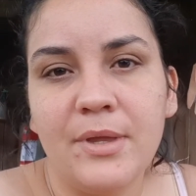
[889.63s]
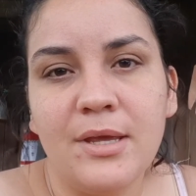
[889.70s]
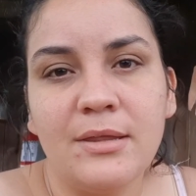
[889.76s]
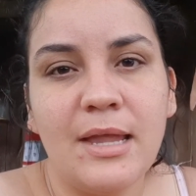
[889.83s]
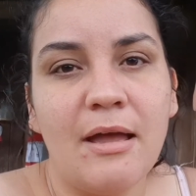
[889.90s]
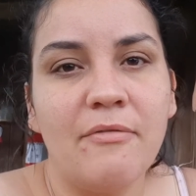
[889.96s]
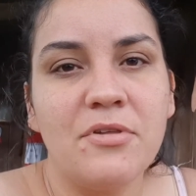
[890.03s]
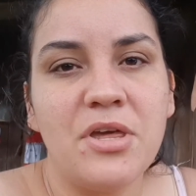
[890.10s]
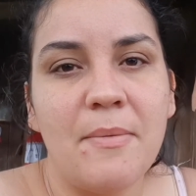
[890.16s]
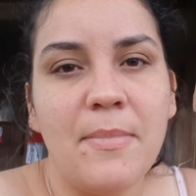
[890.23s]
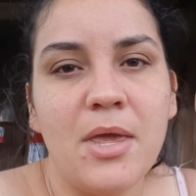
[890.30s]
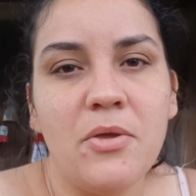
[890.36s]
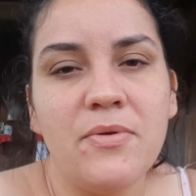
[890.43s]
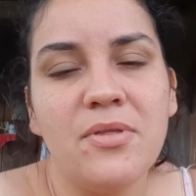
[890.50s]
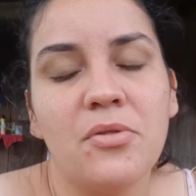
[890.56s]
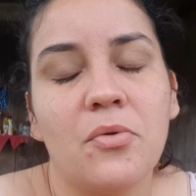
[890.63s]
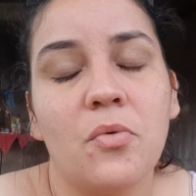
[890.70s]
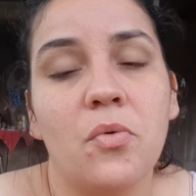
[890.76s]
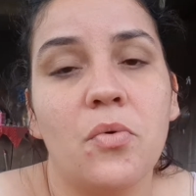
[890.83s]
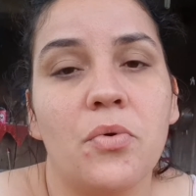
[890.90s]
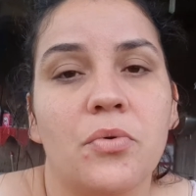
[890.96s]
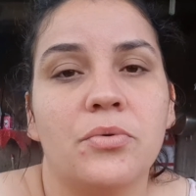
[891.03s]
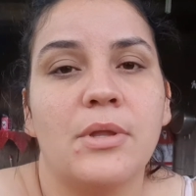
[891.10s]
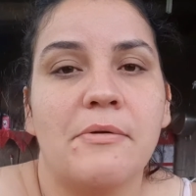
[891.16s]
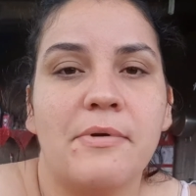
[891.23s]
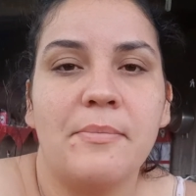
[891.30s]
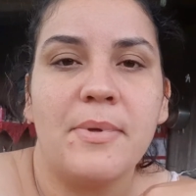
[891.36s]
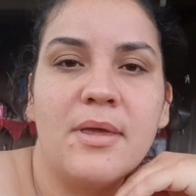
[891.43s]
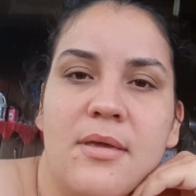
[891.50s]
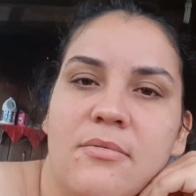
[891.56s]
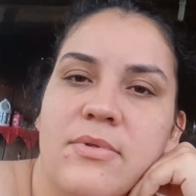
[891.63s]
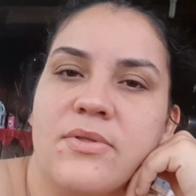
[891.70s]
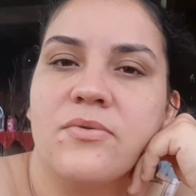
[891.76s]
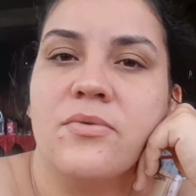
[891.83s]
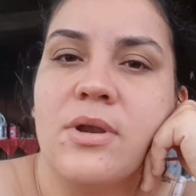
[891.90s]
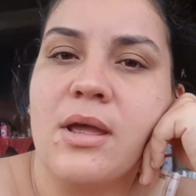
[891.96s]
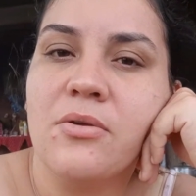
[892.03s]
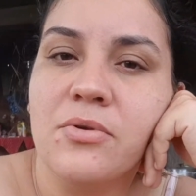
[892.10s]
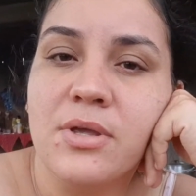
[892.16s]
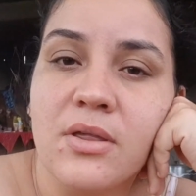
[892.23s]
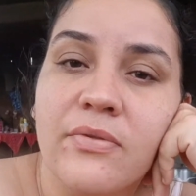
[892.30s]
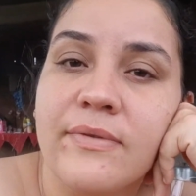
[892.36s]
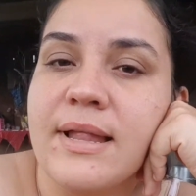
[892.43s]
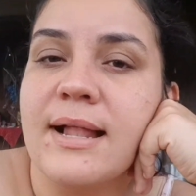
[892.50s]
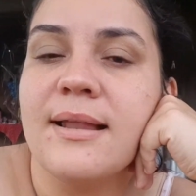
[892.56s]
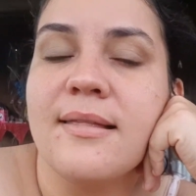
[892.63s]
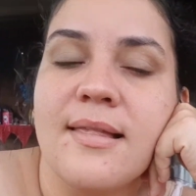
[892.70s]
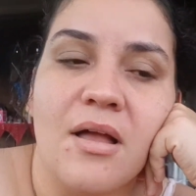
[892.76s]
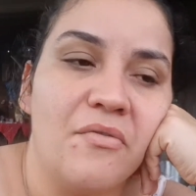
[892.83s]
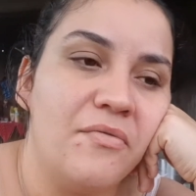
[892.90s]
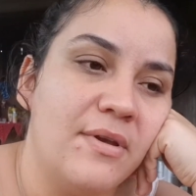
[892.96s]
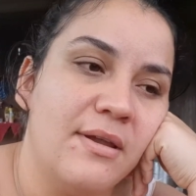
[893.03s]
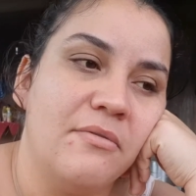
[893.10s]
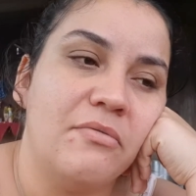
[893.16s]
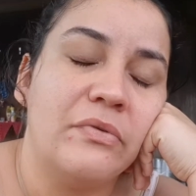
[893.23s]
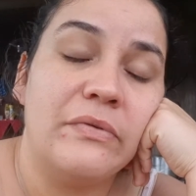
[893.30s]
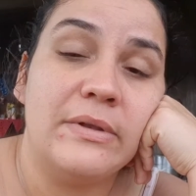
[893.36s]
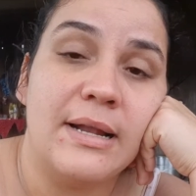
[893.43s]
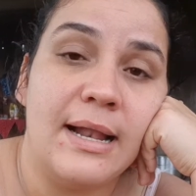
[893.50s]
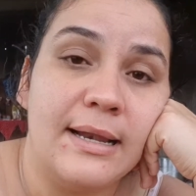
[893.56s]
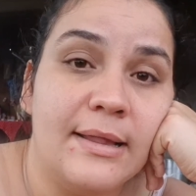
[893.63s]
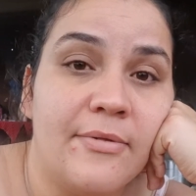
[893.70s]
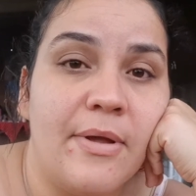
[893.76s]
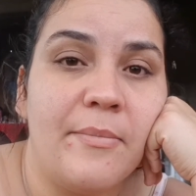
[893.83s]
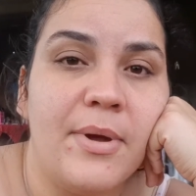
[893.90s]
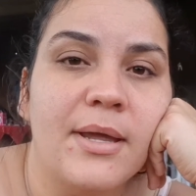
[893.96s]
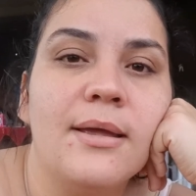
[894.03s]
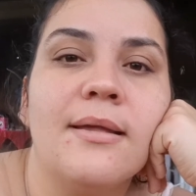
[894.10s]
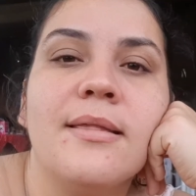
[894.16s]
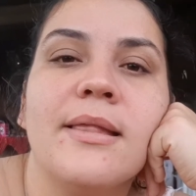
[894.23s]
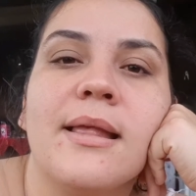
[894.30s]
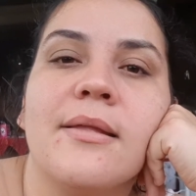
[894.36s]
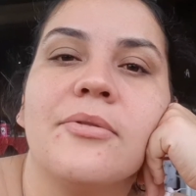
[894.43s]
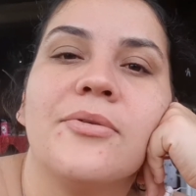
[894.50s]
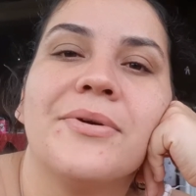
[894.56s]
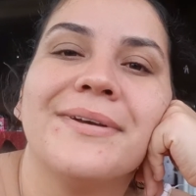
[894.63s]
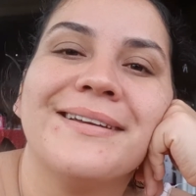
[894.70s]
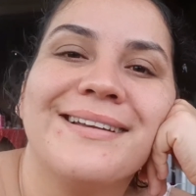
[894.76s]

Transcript: E tava já meio escuro, tava meio escuro e eu não quis finalizar. Falei, eu finalizo amanhã aceito.